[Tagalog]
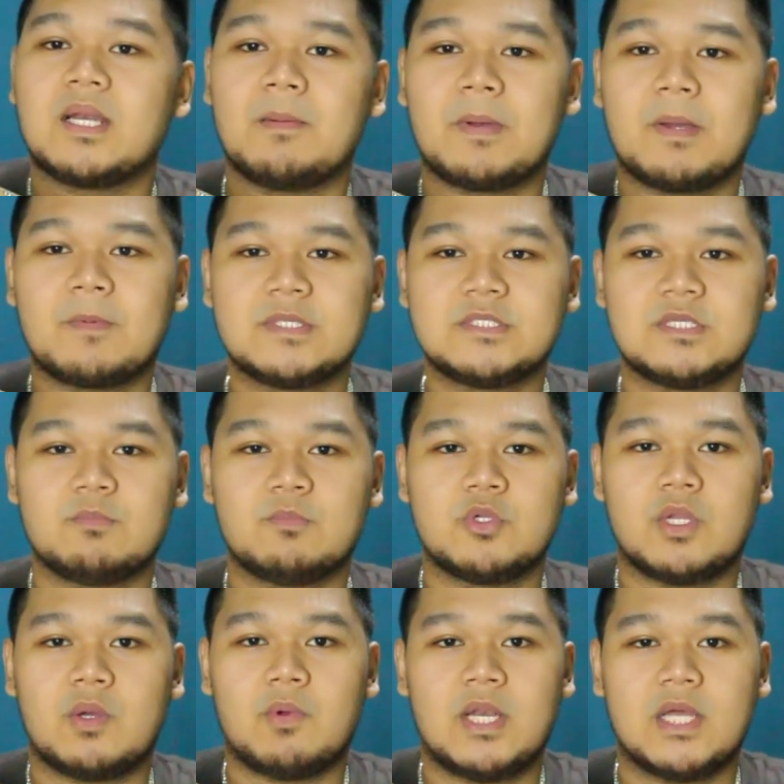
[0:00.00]
napapansin mo
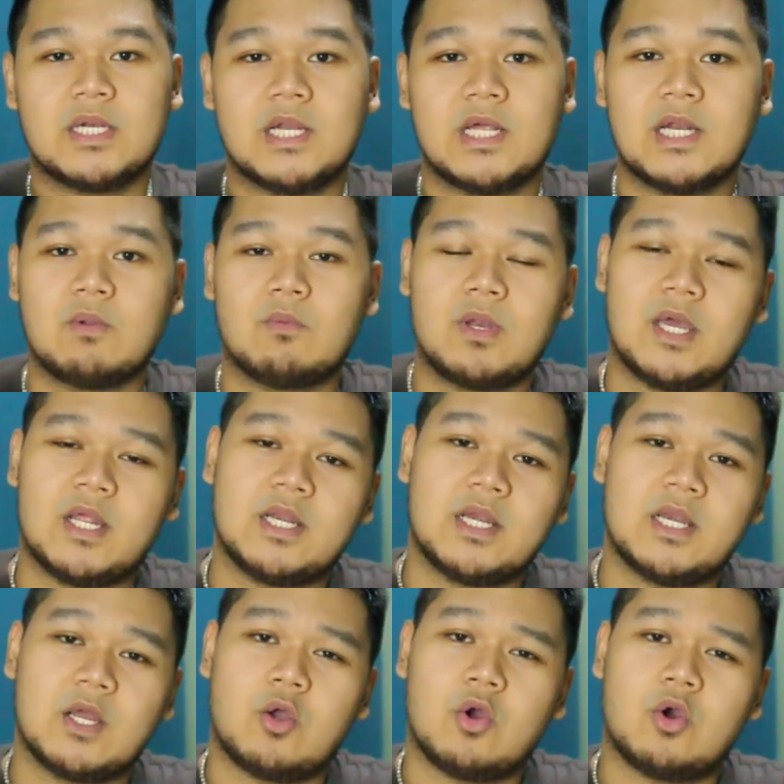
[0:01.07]
na walang na, wala na
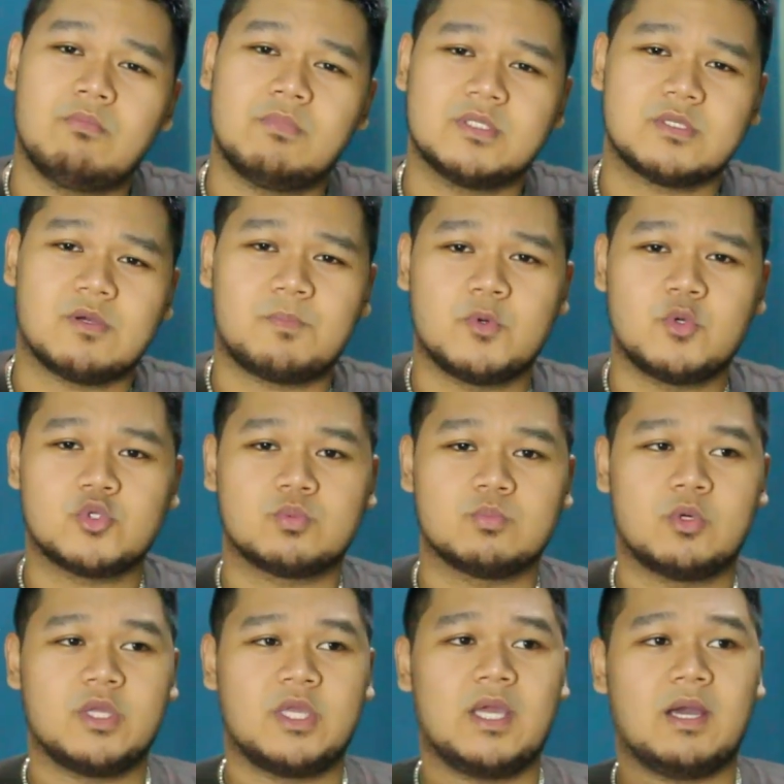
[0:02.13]
nagko-comment sa post
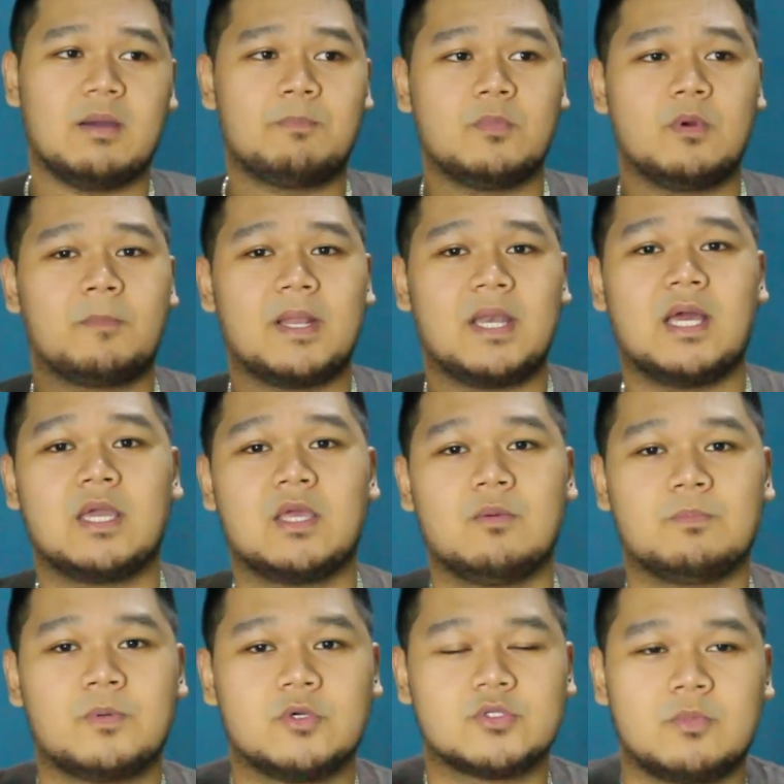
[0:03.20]
mo, i-up mo palagi yung
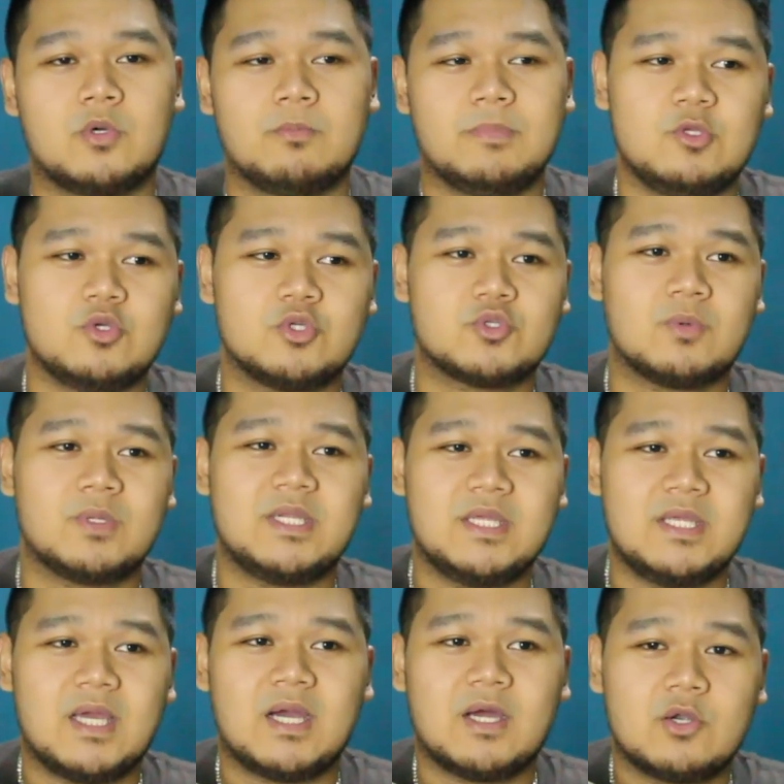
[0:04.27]
post mo.
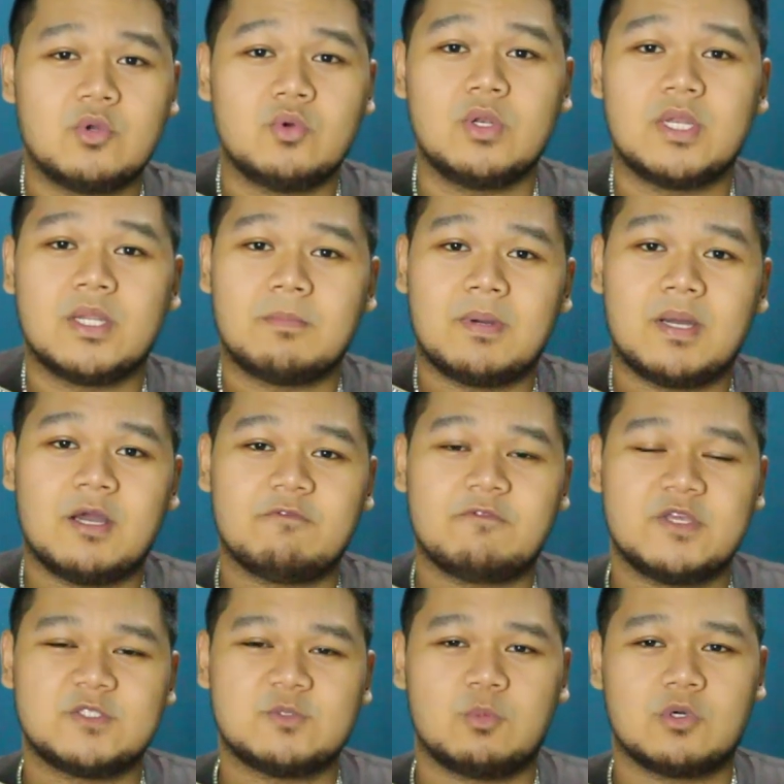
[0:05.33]
Usually, ang rule ng mga
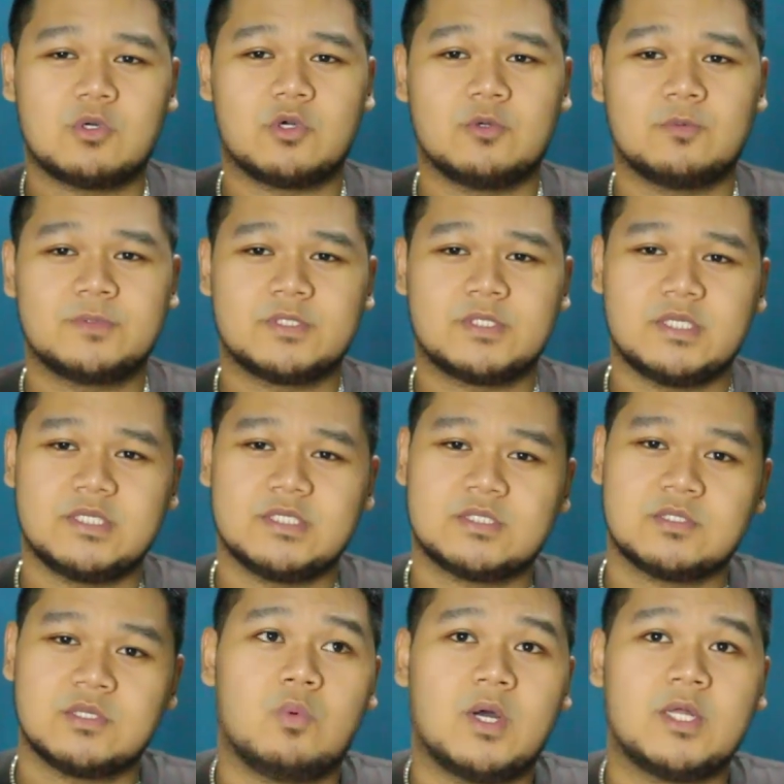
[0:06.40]
Facebook groups is
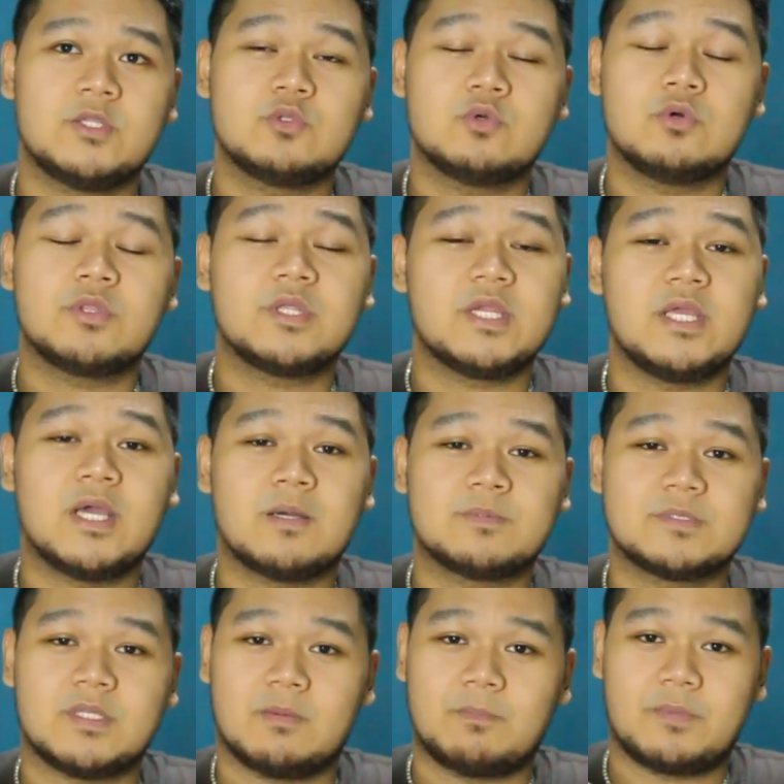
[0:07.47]
1 to 3
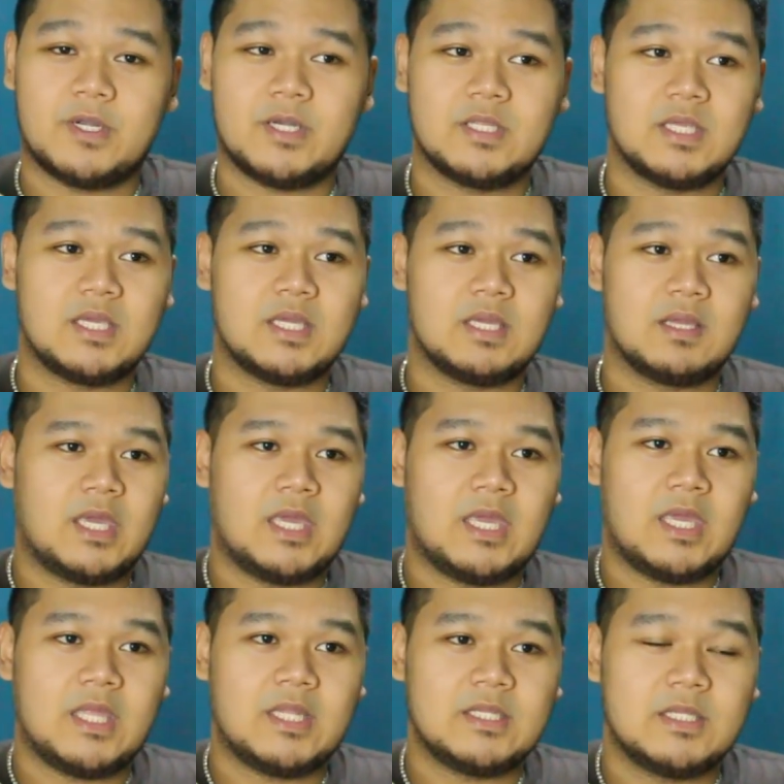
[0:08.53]
ups lang per day.
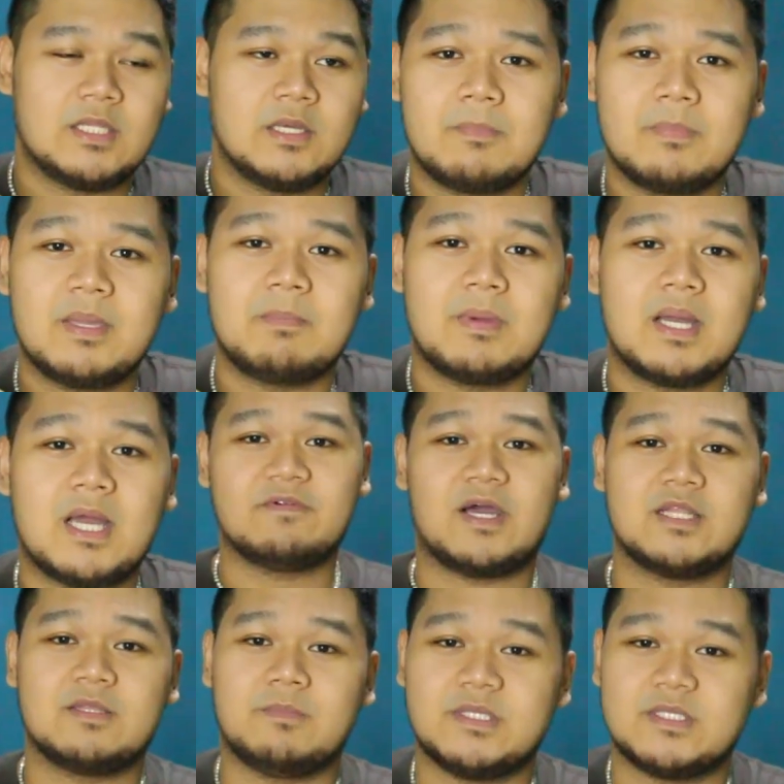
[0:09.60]
And may mga
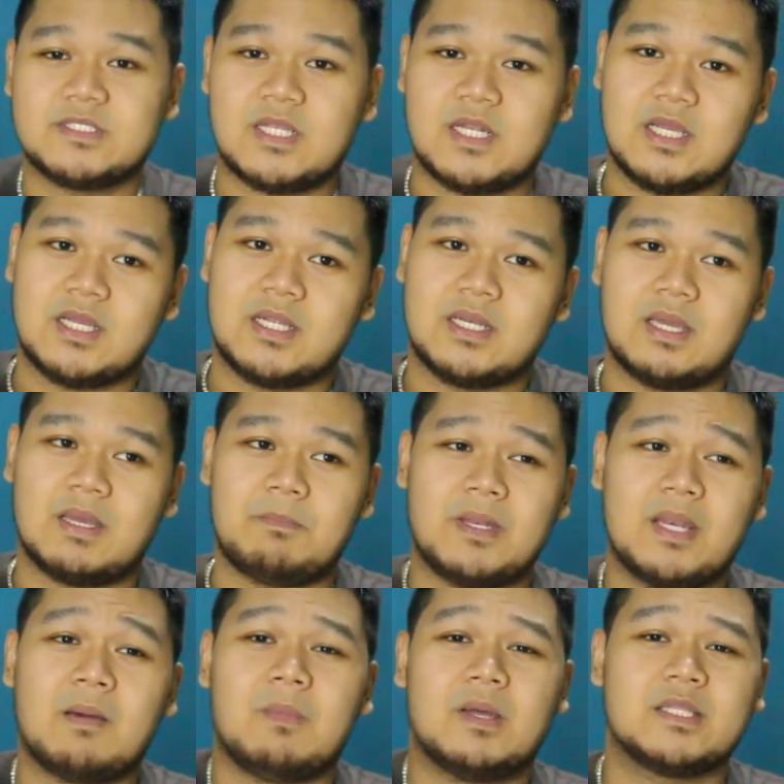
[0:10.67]
admins talaga na
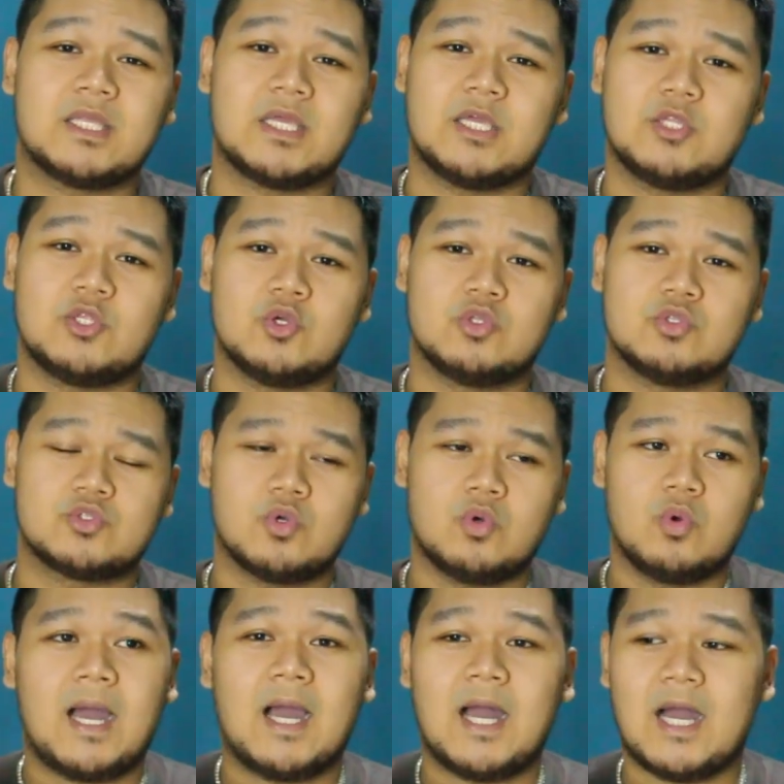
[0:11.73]
binabantayan yun.
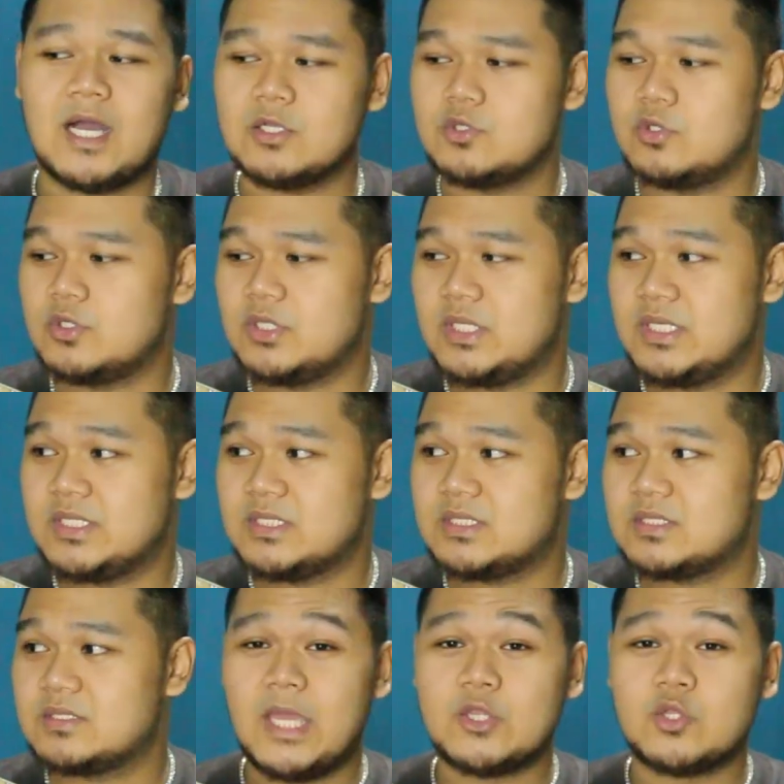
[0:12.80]
So, ang hack doon
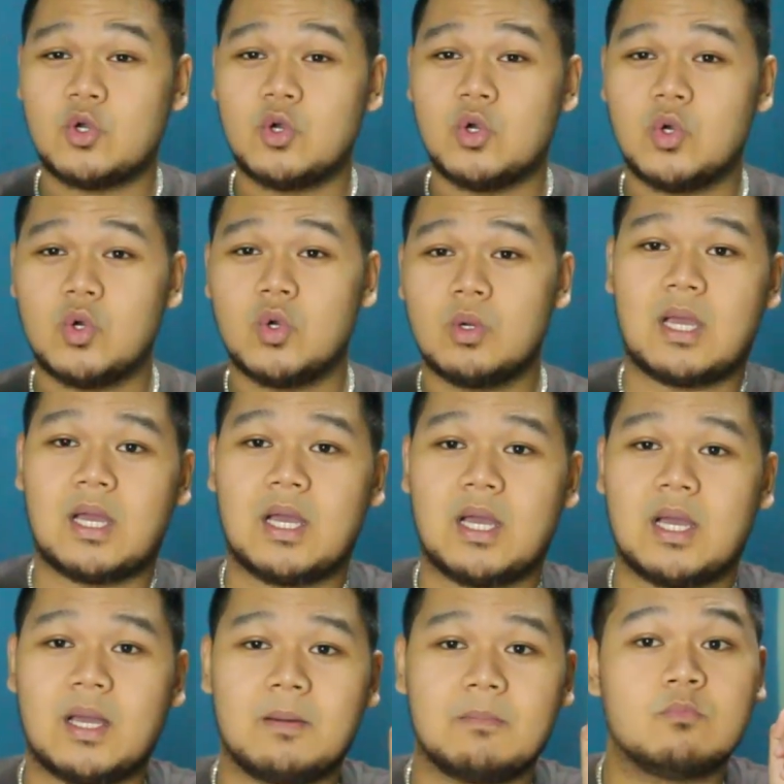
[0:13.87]
is, eto,
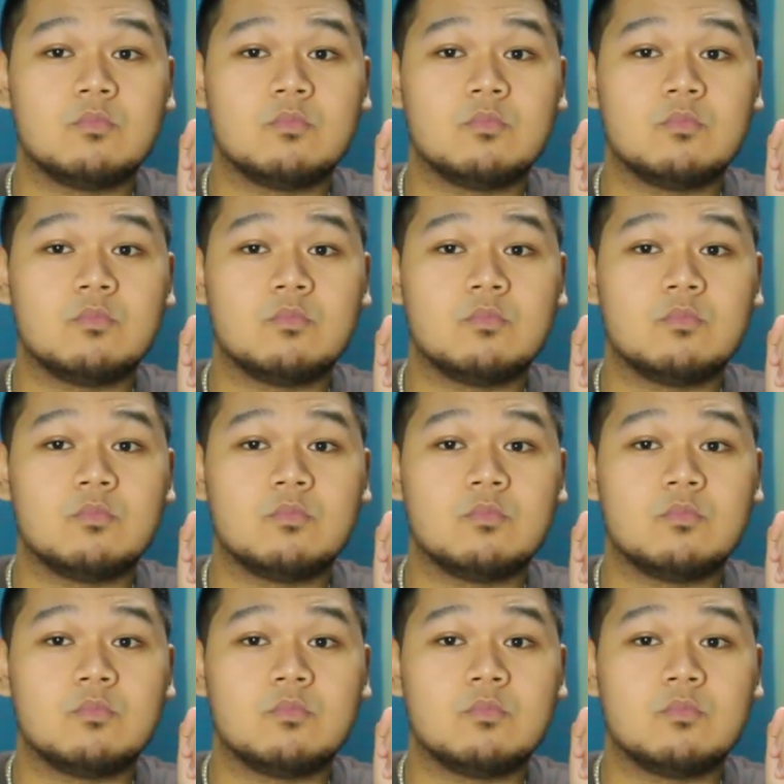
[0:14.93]
um,